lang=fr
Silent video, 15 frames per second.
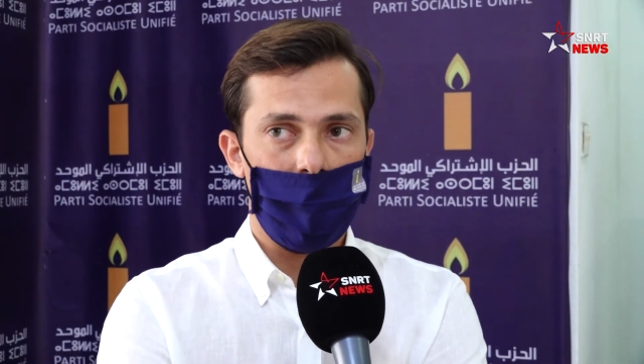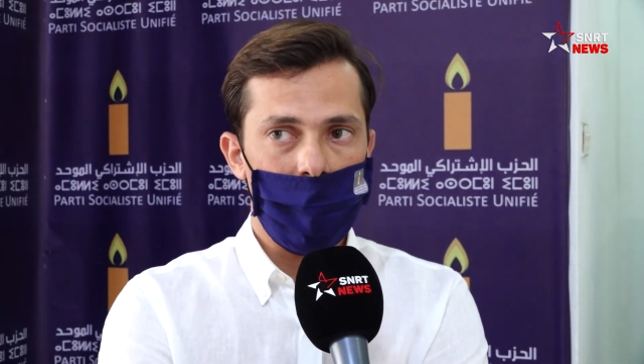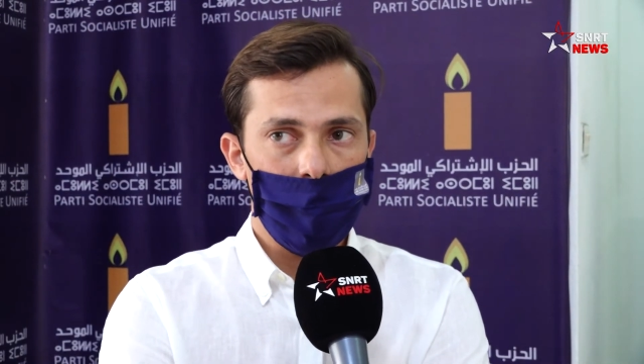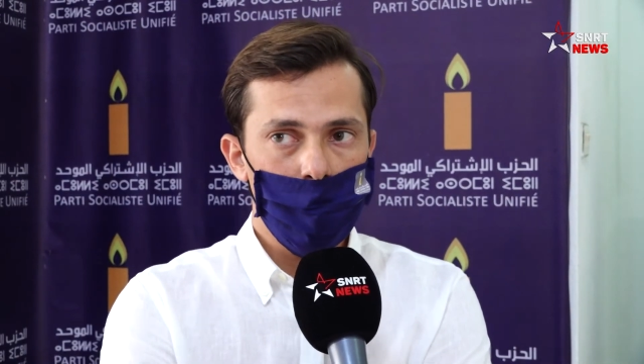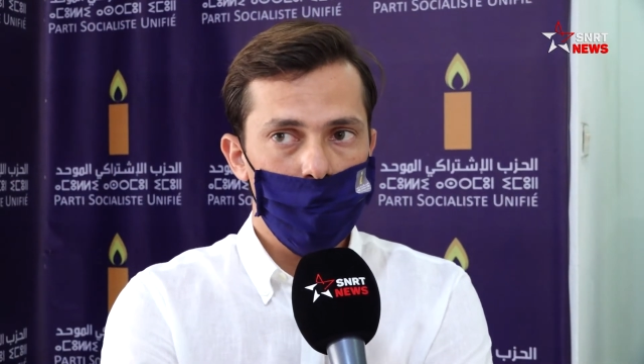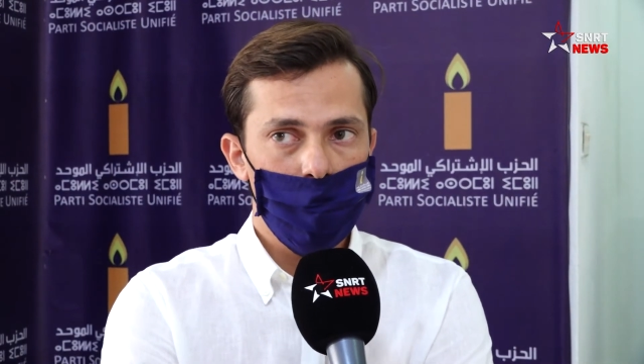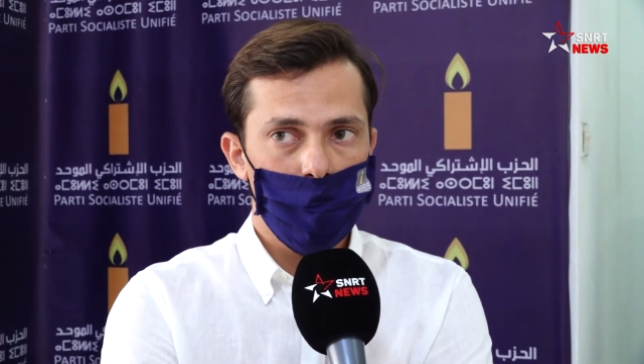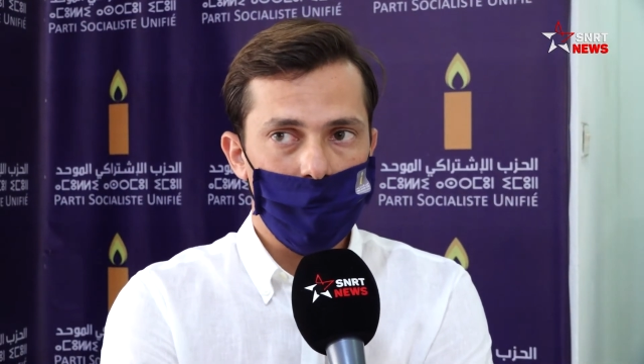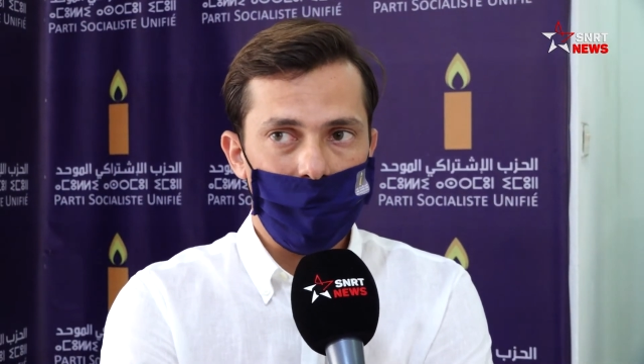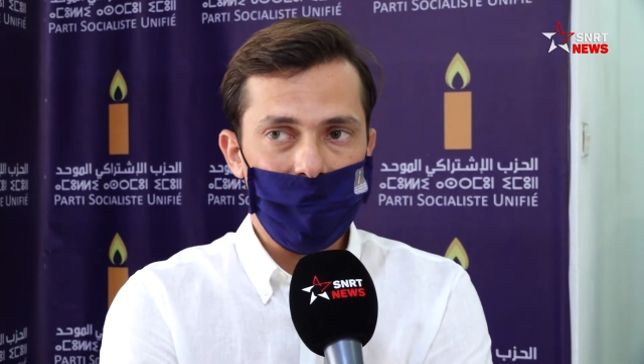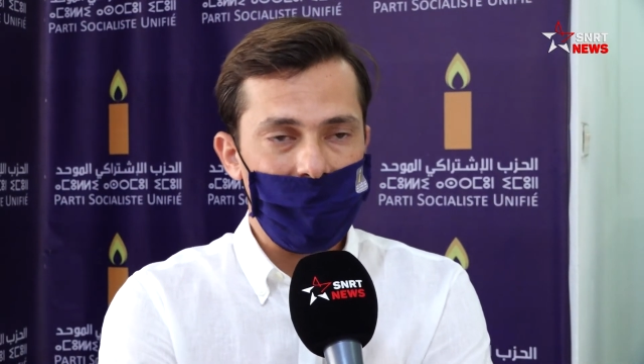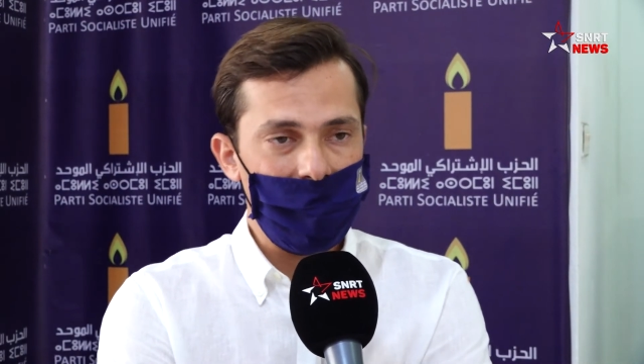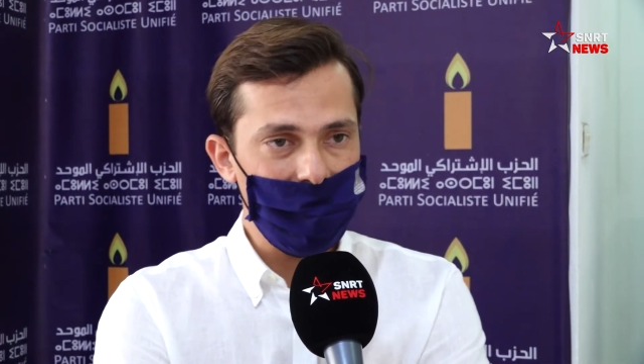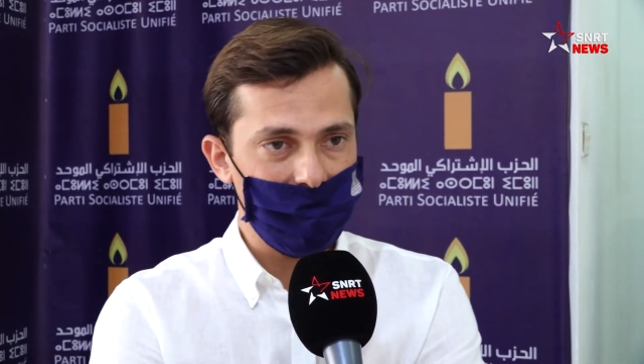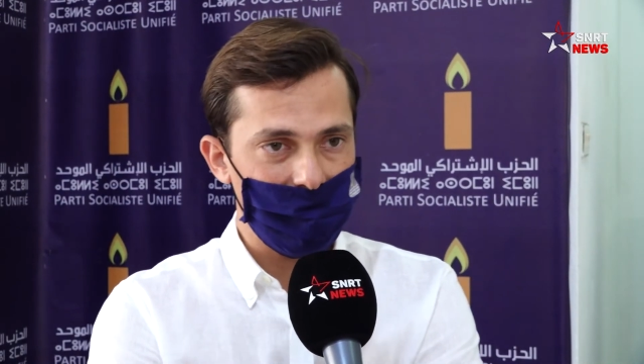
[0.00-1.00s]
à une
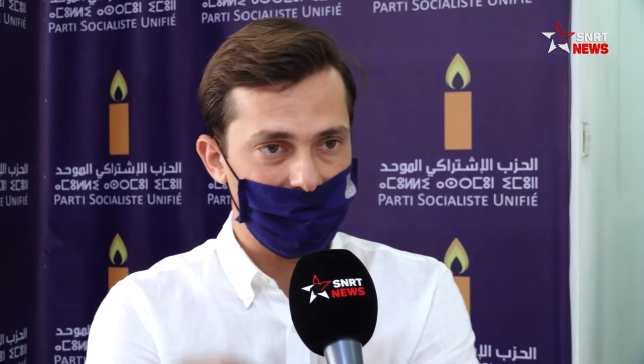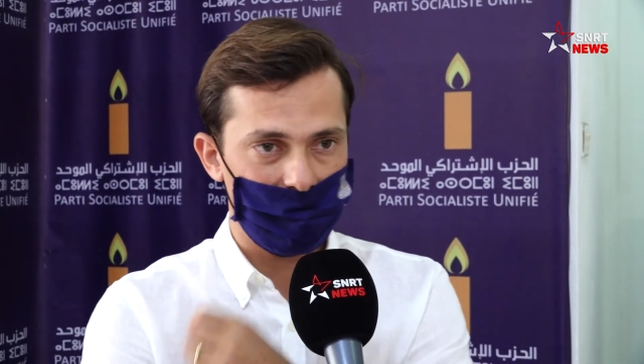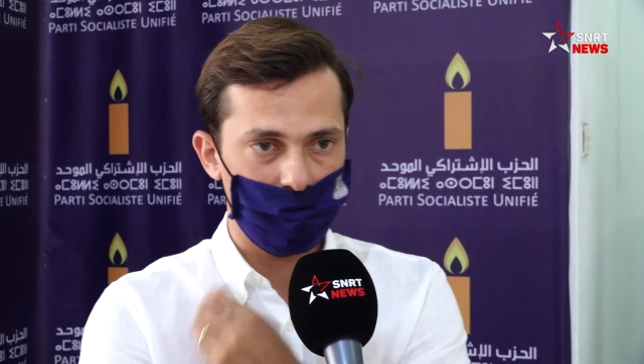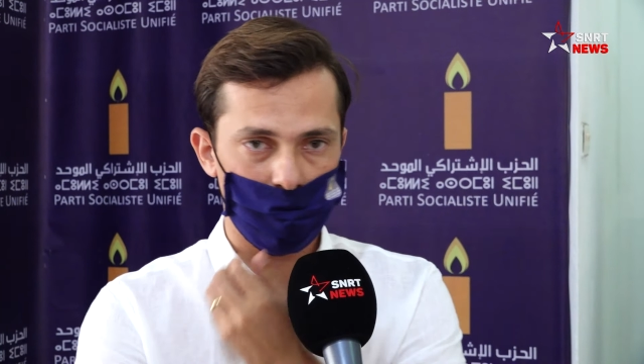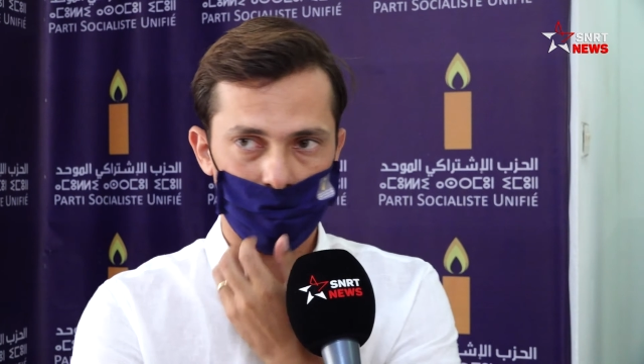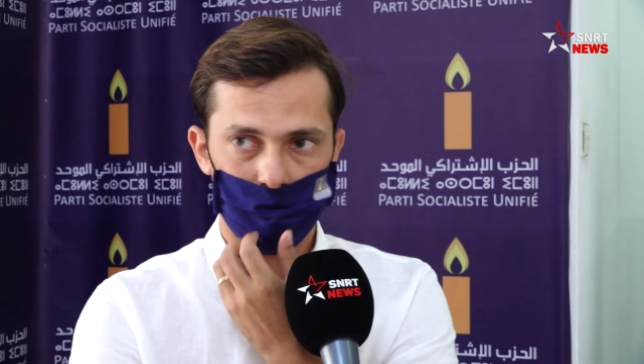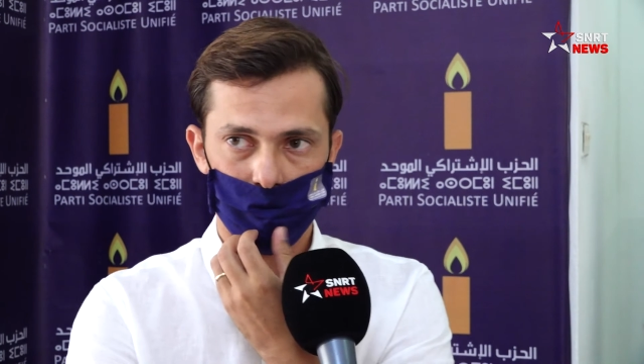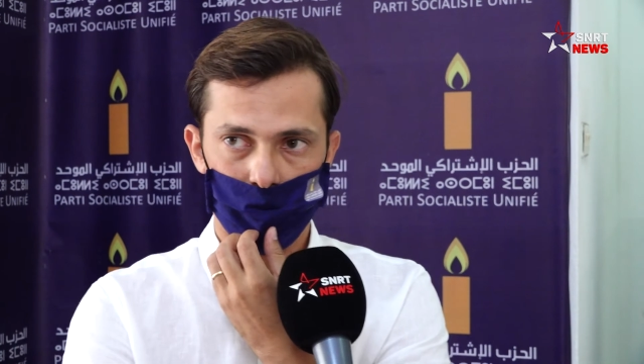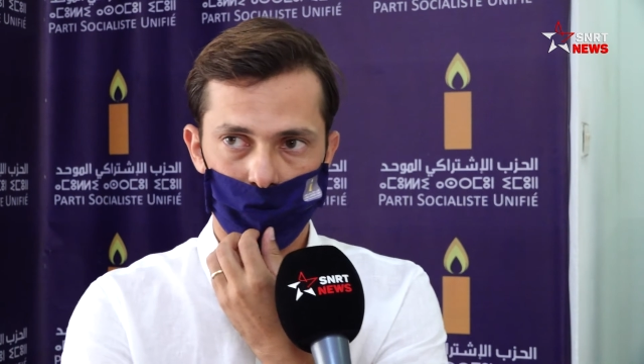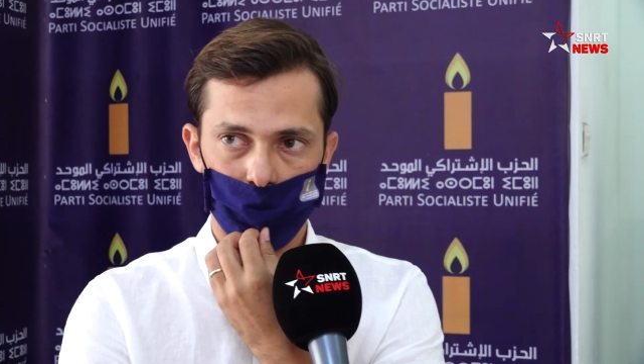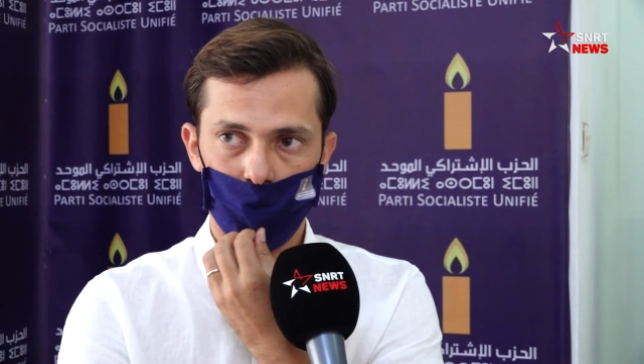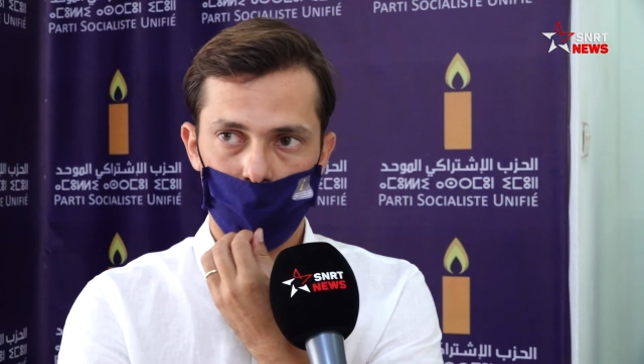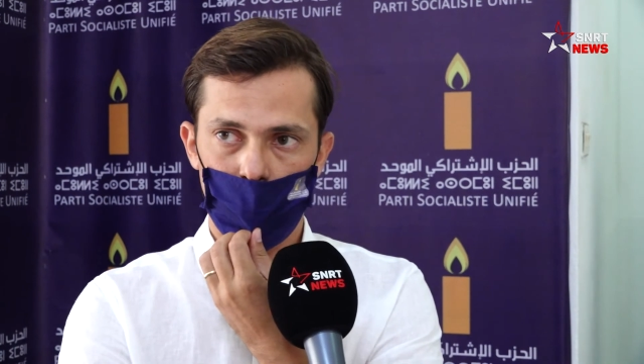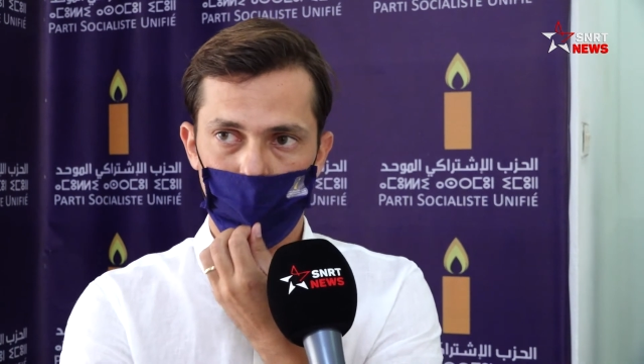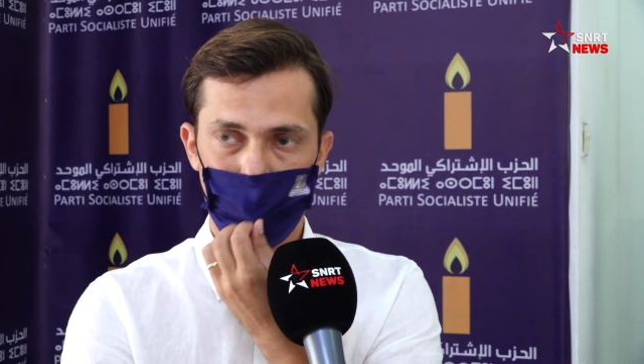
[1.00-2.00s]
égalité de,